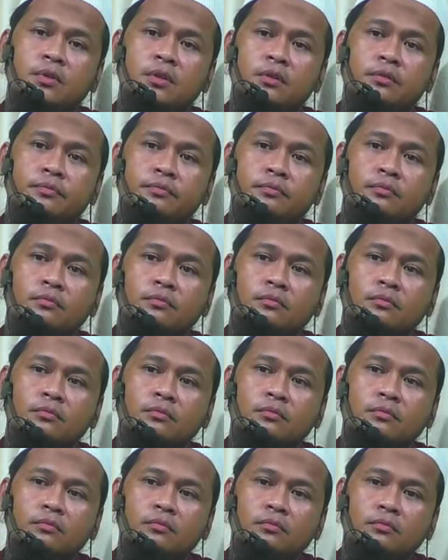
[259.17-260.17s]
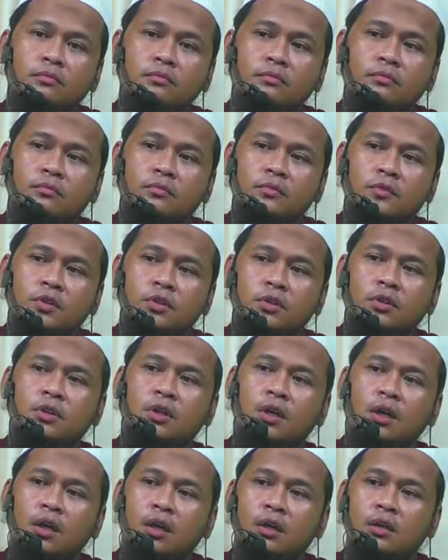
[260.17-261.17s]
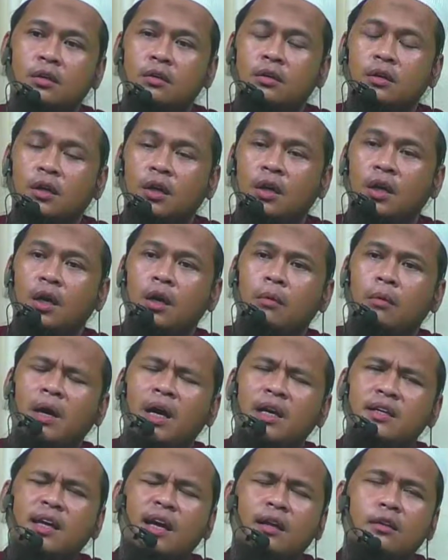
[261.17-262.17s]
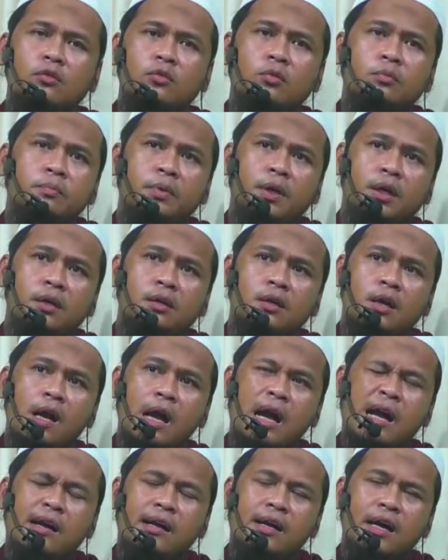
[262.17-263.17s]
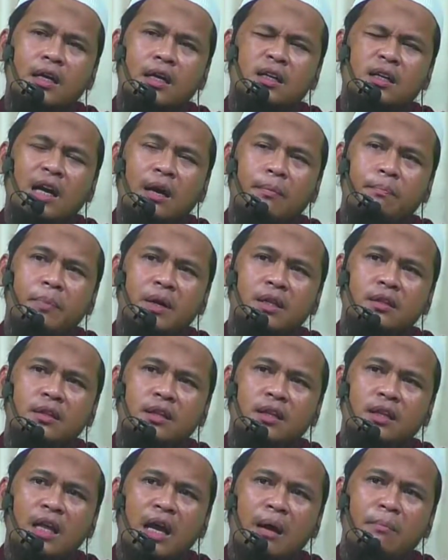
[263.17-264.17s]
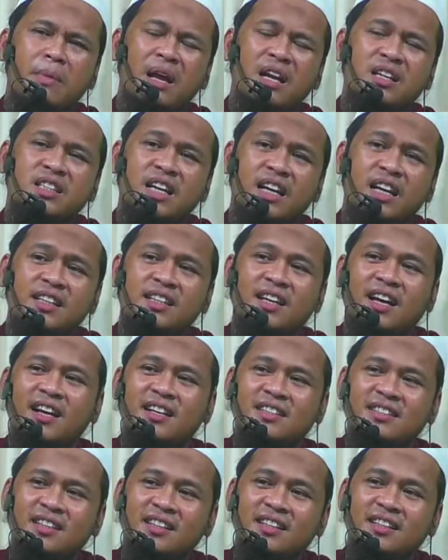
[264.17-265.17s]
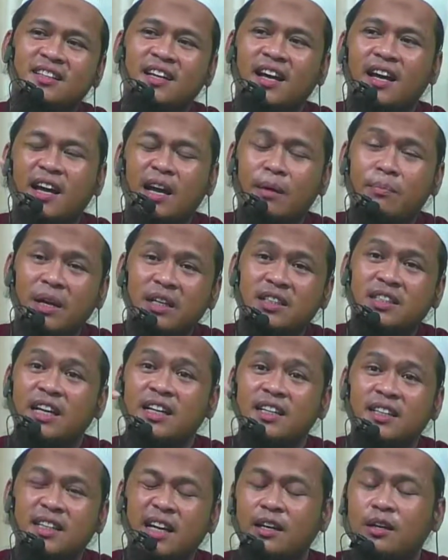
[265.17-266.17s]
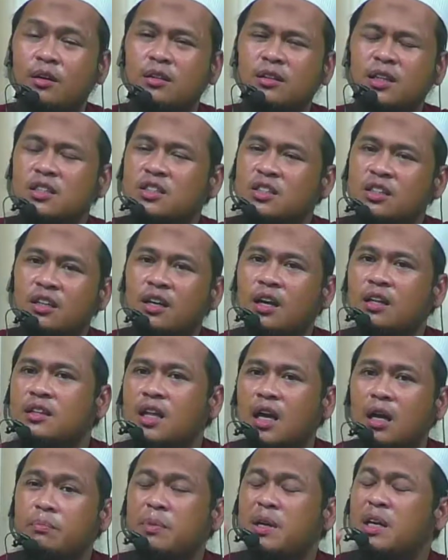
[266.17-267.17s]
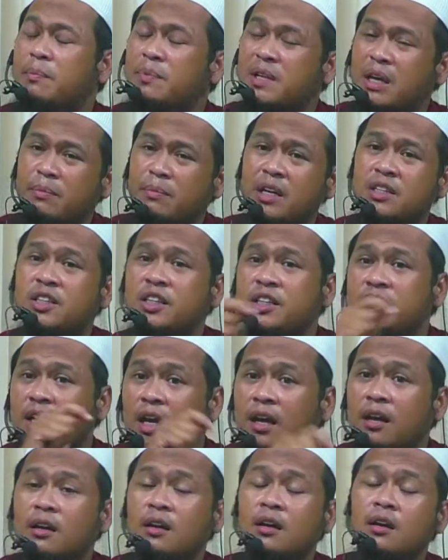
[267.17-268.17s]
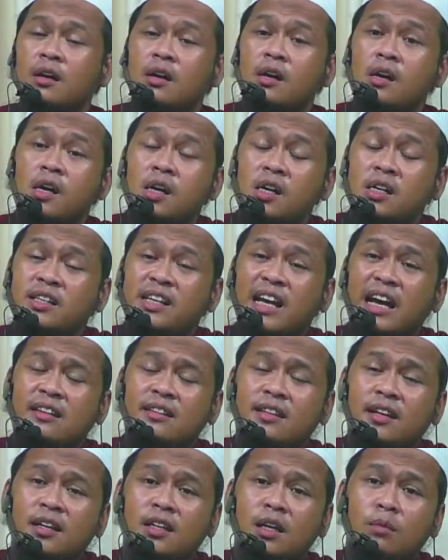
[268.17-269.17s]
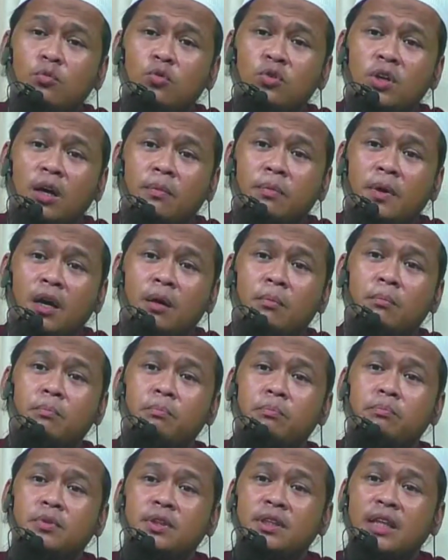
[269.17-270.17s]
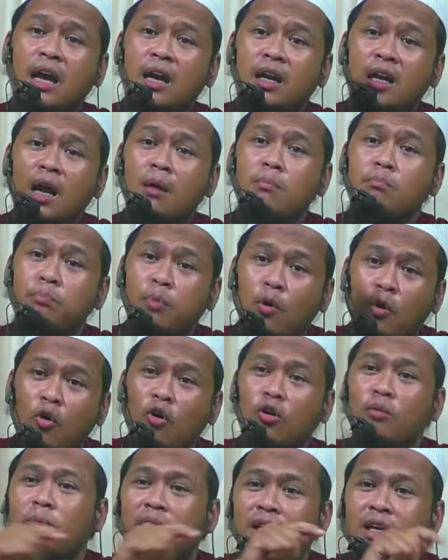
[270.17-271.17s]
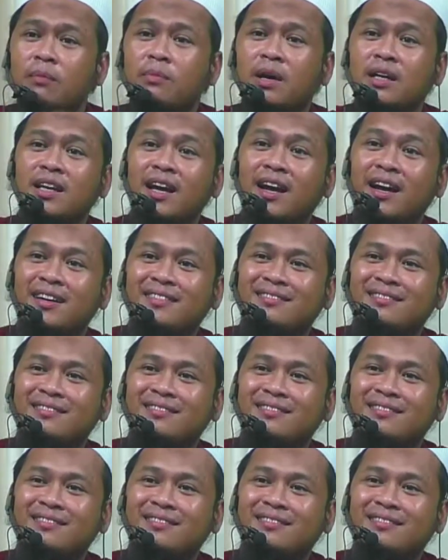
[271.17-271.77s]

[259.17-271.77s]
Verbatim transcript: Pak. Sedekah ya. Makanya antum, Pak, agar dapat amal jariyah, sedekah amal jariyah ya, entah sedekah entah apa dapat amal jariyah. Di antaranya mudah, Pak. Tanam pohon banyak-banyak.